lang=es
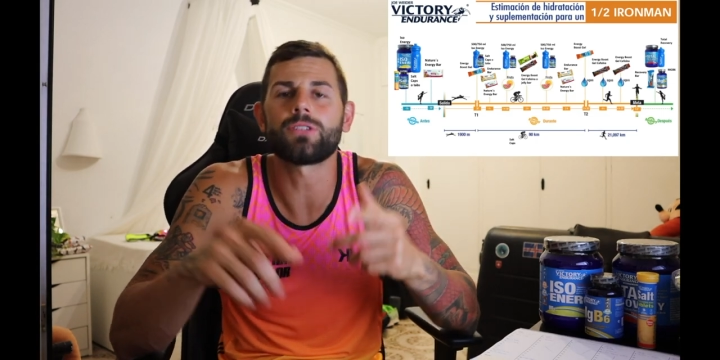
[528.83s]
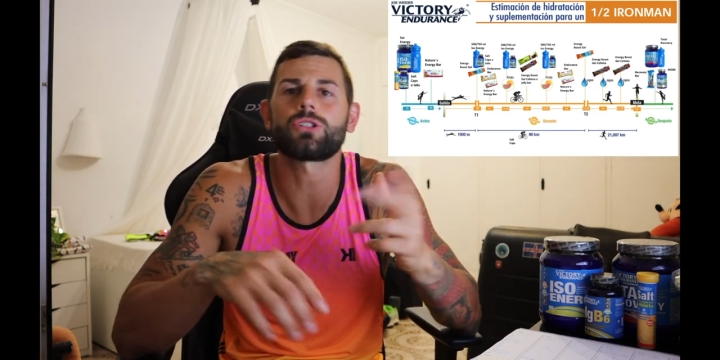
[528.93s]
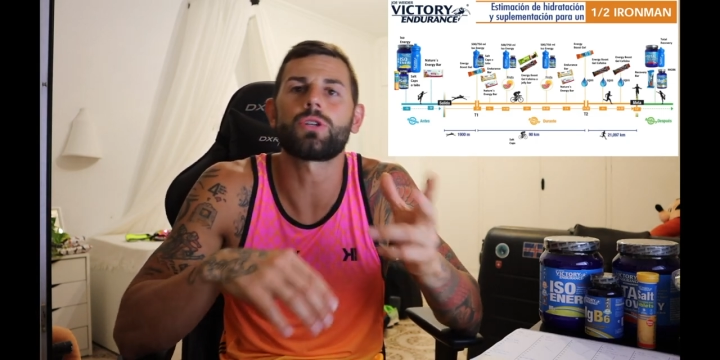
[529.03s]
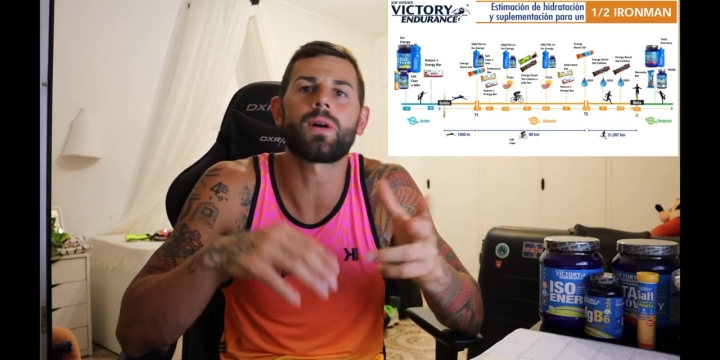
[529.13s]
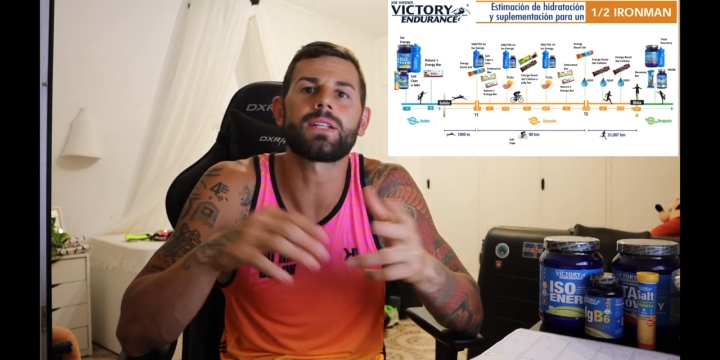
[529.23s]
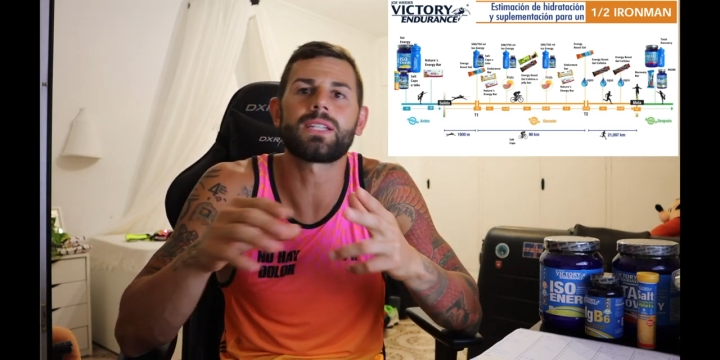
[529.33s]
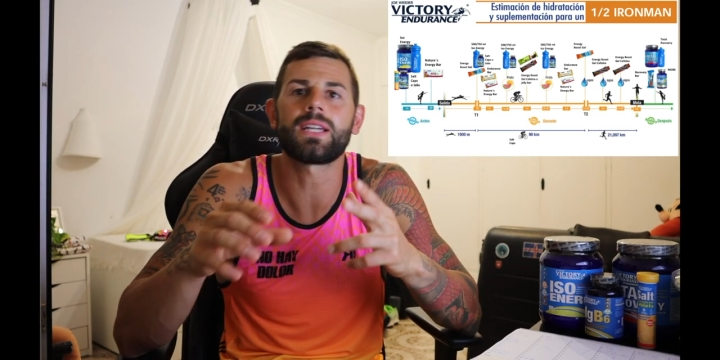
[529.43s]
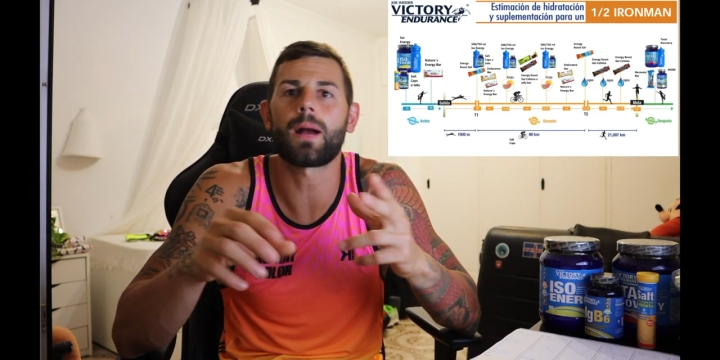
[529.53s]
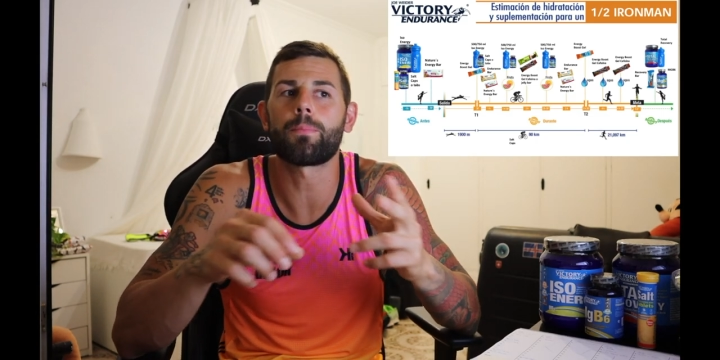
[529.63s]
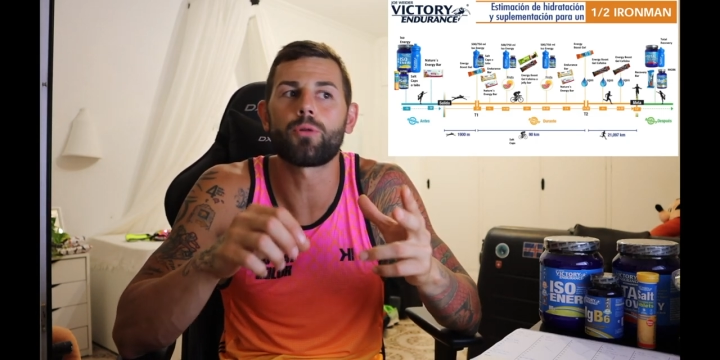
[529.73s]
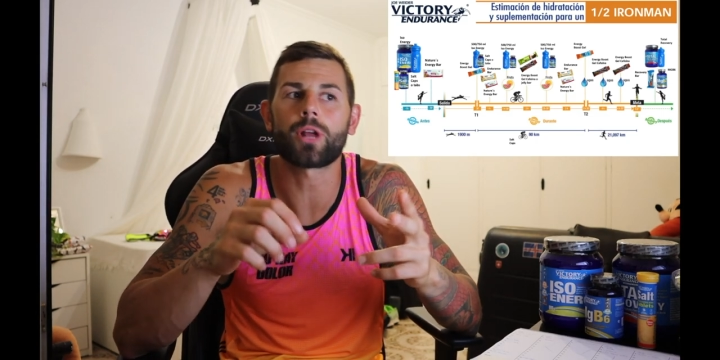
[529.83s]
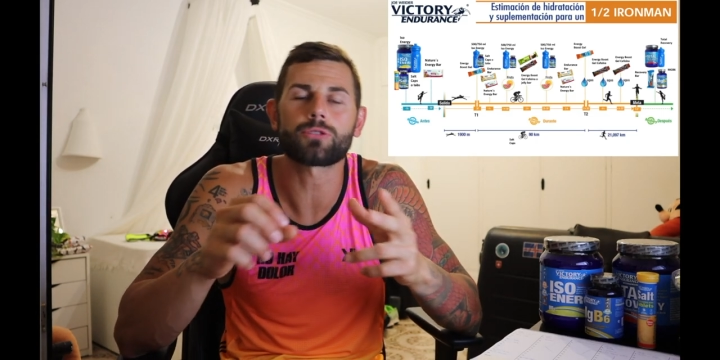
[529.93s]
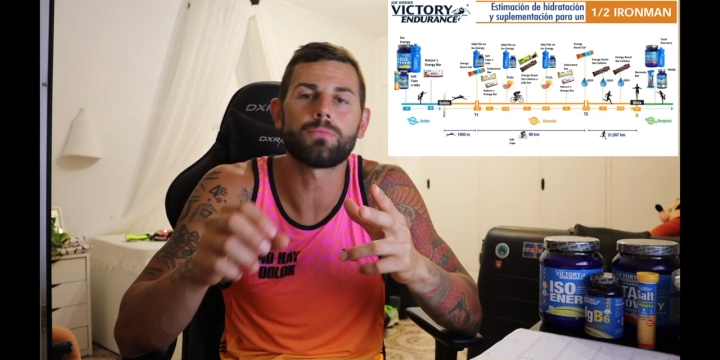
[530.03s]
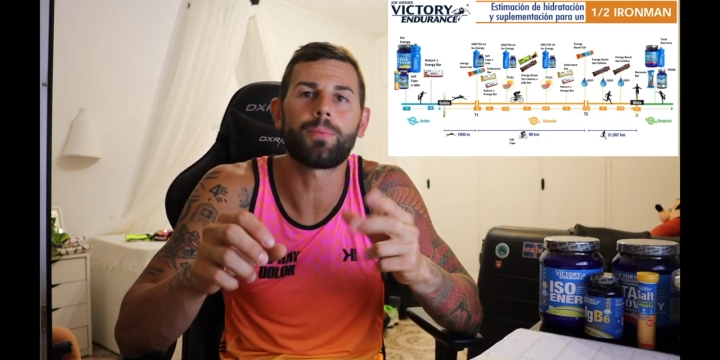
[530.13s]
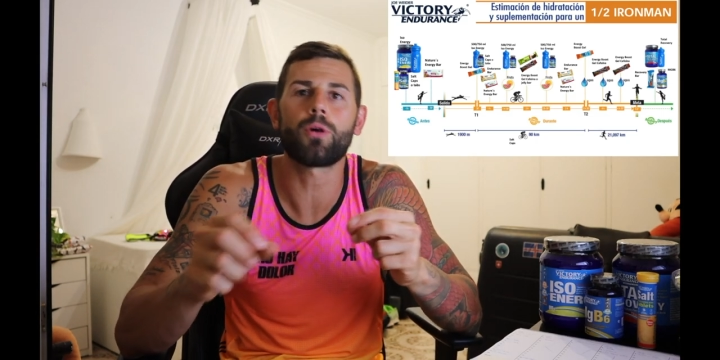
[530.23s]
y entonces igual sí que
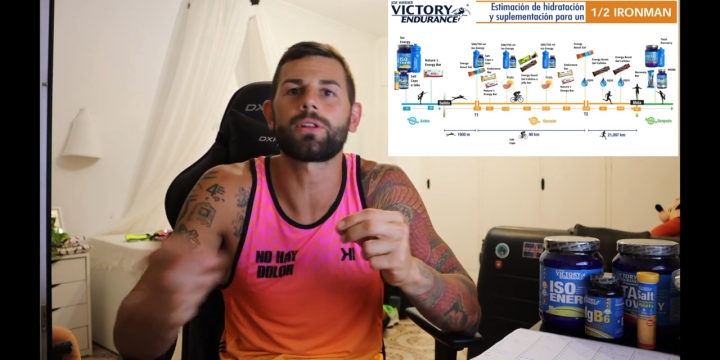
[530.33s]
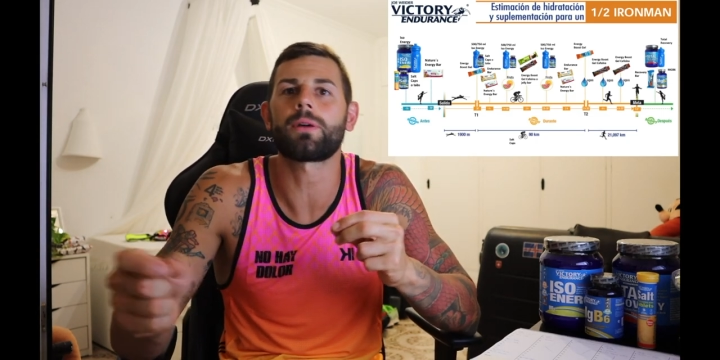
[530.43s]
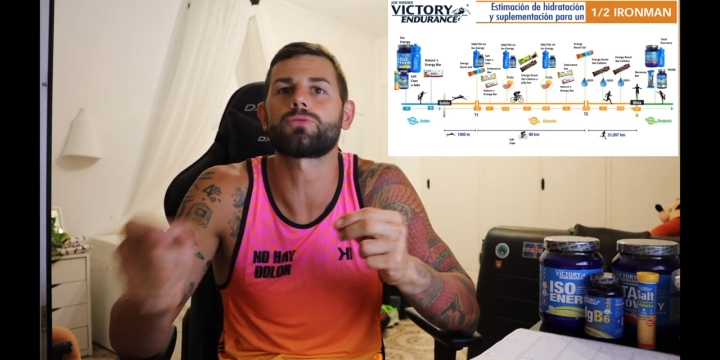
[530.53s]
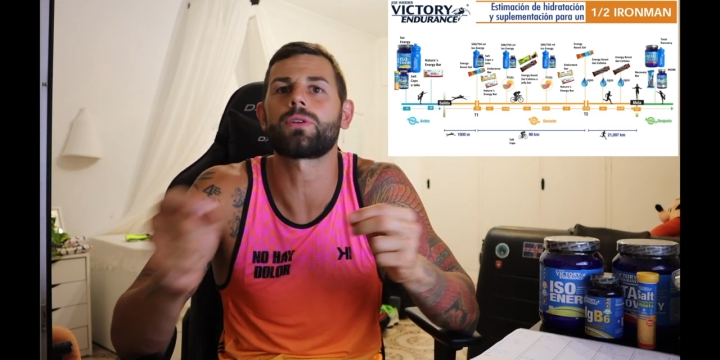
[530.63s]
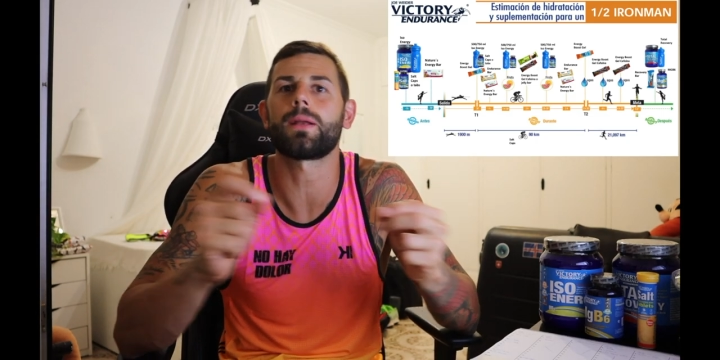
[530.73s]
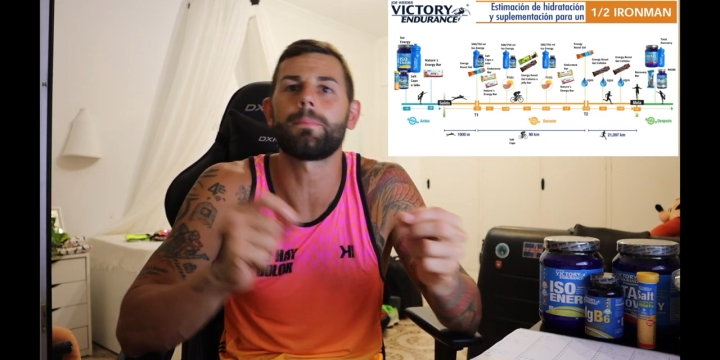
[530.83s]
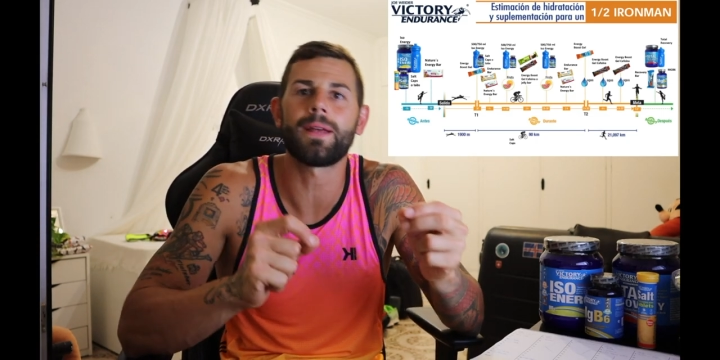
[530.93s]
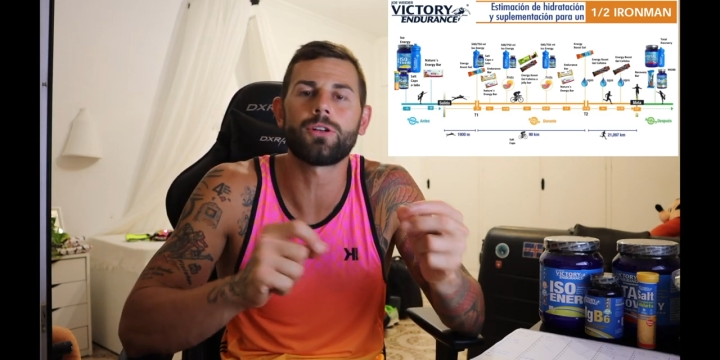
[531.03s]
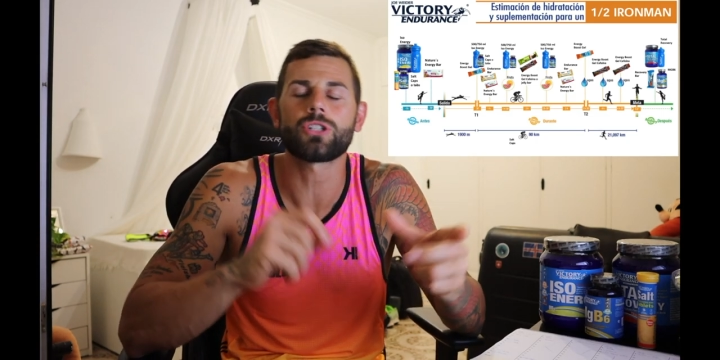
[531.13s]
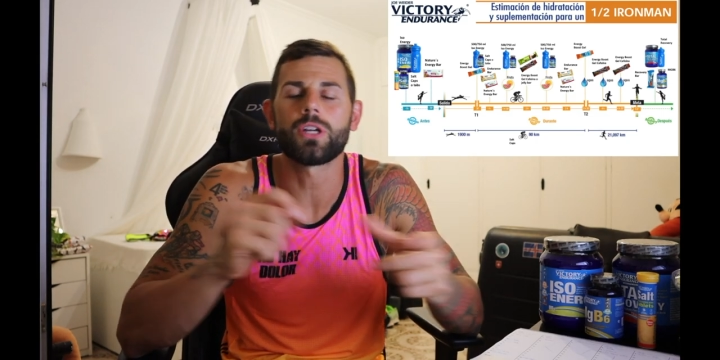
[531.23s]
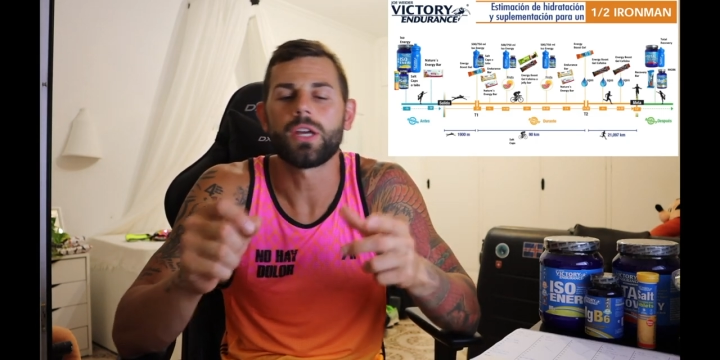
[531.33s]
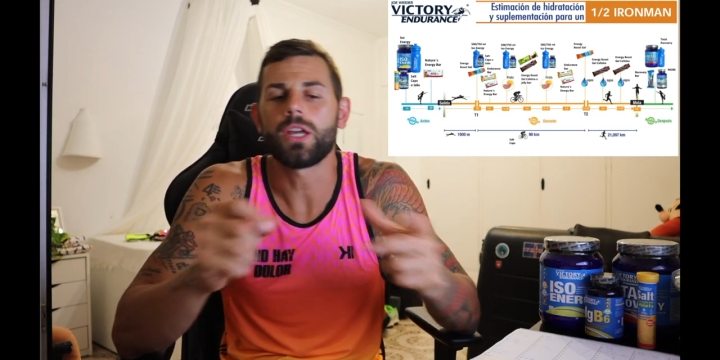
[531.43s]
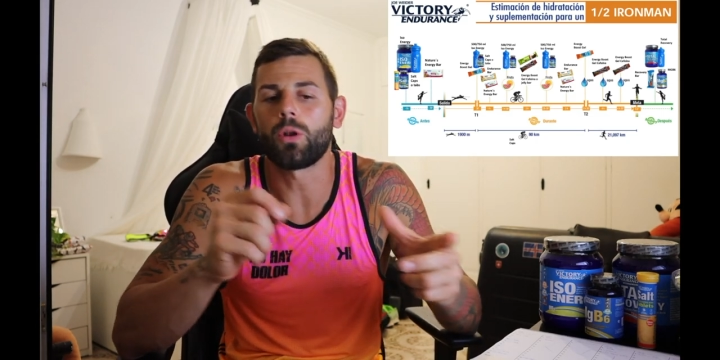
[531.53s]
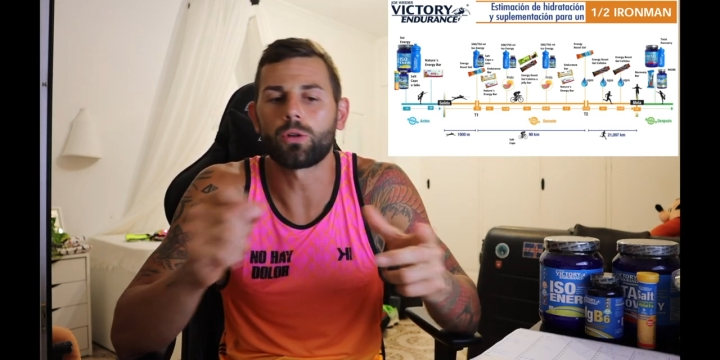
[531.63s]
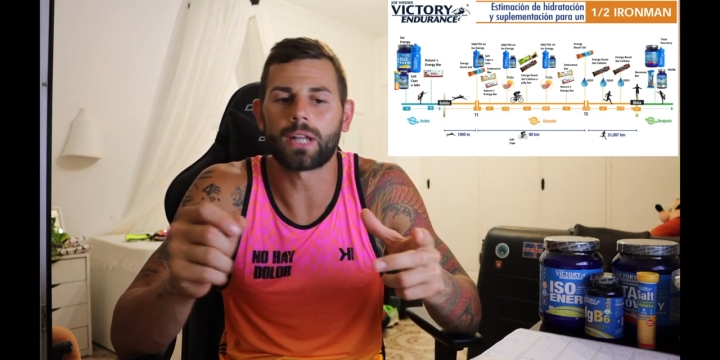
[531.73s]
apuras un poco, te vas un gel menos
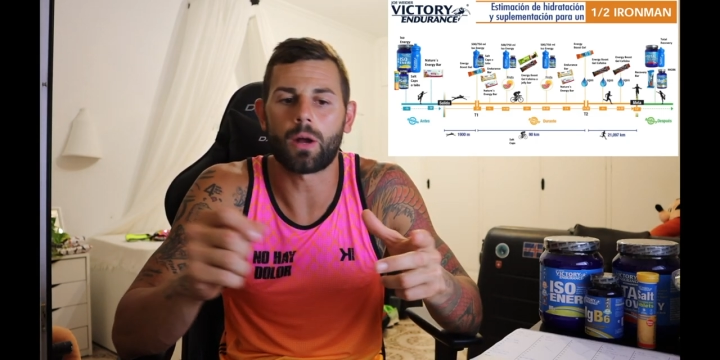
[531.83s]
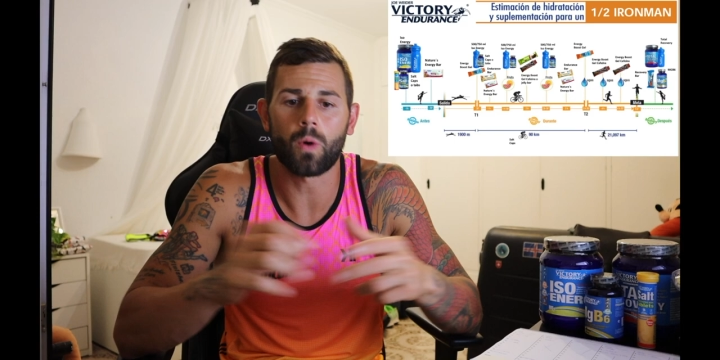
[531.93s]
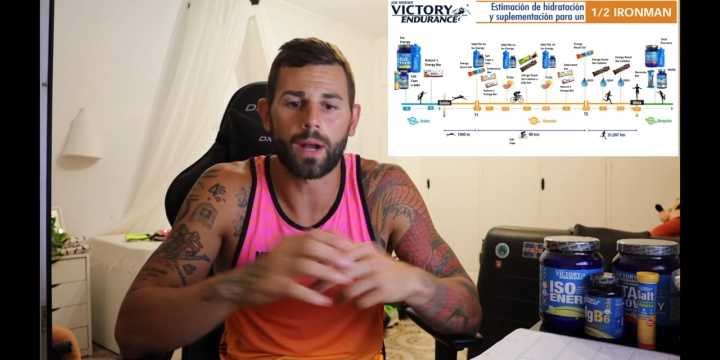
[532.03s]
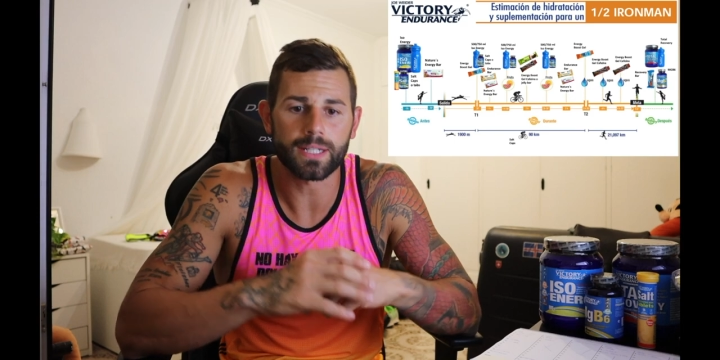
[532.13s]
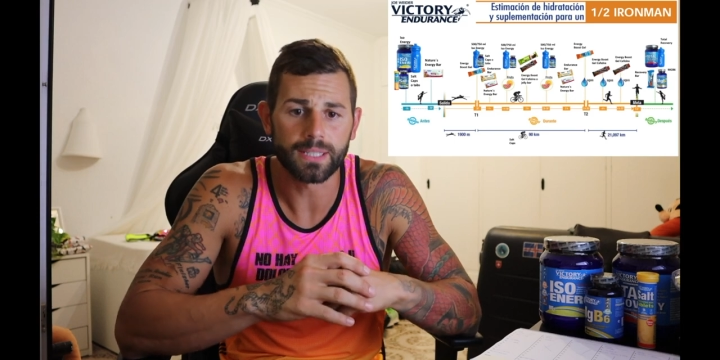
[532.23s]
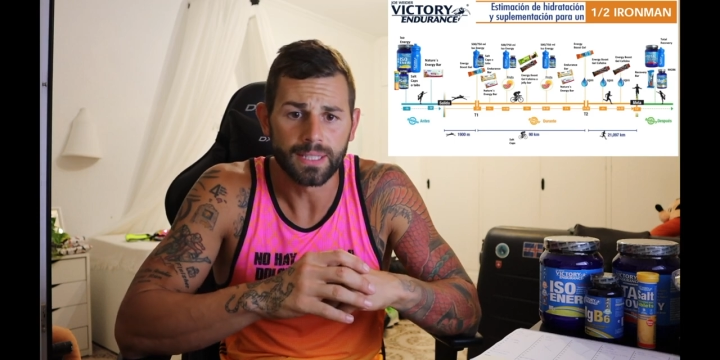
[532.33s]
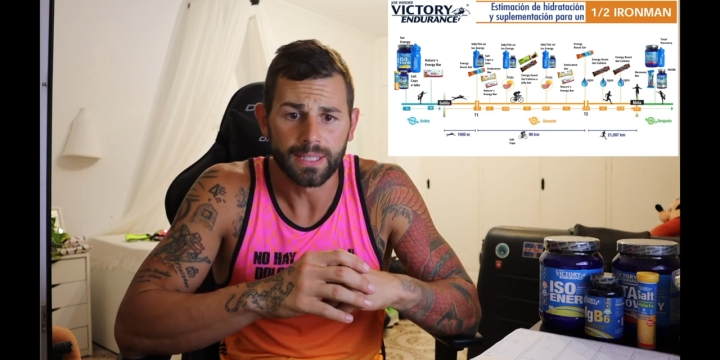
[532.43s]
y luego te la juegas.